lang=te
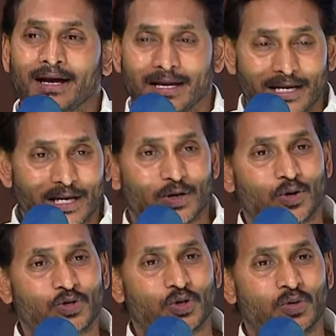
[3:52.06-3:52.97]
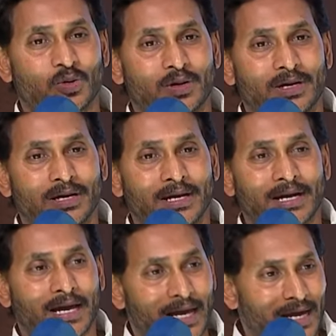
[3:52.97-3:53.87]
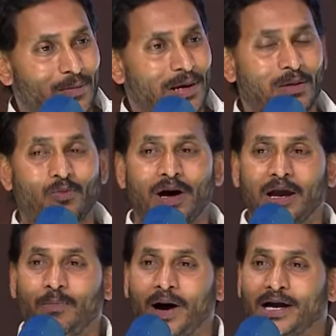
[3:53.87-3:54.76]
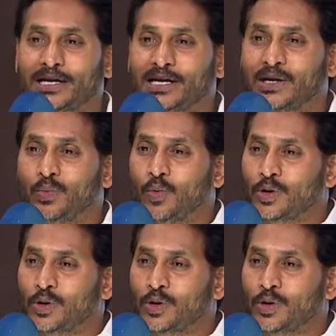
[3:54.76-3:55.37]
కానీ ఈరోజు కేవలం వాళ్ళ పార్టీకి